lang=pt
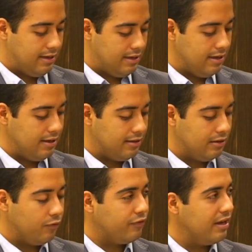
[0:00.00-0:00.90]
que
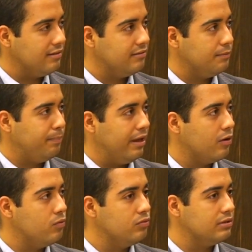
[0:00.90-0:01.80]
não faz
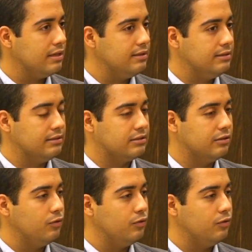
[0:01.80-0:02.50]
perguntas no